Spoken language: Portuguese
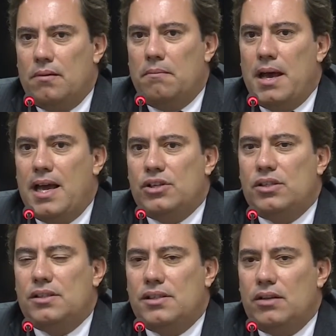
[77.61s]
Mais
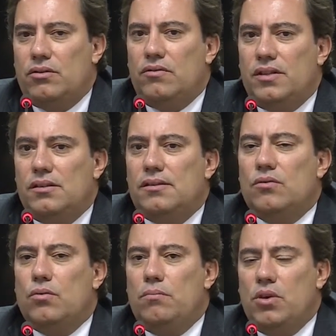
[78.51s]
de
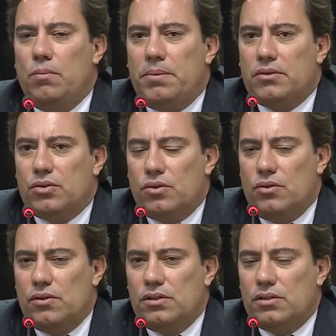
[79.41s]
125 mil
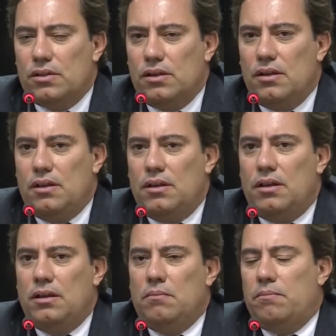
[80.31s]
pessoas,
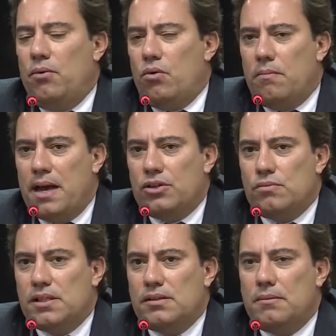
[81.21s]
em pouco mais de
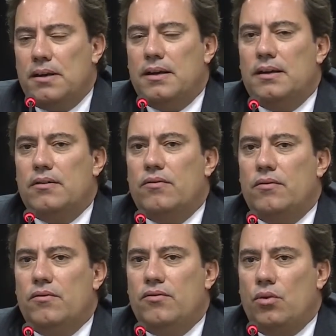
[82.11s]
uma semana,
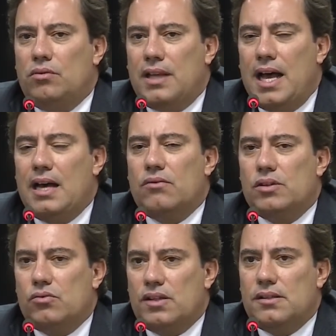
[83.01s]
voltaram à
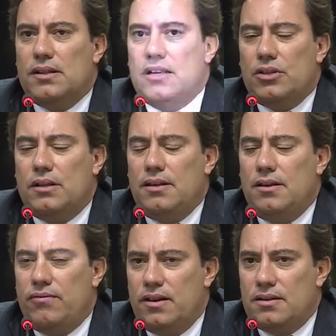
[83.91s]
sua cidadania
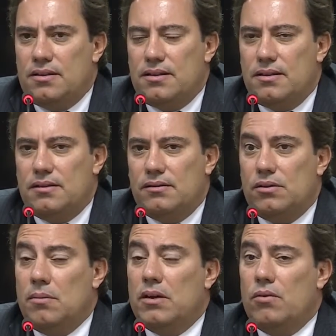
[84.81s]
financeira.
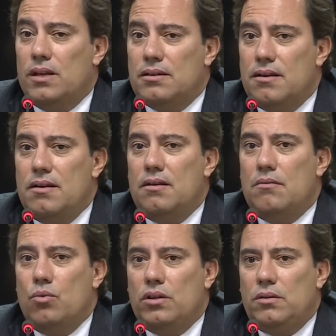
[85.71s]
Isso é uma coisa
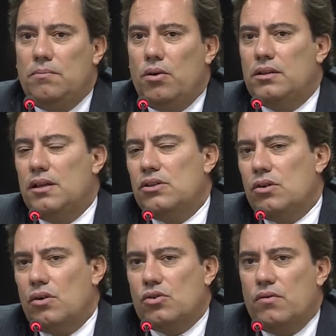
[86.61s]
muito importante que
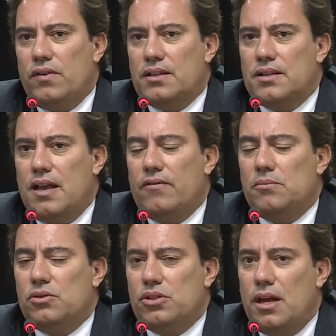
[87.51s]
nós
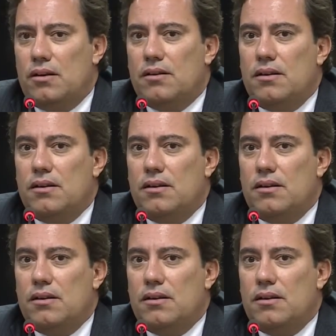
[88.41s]
conversávamos já.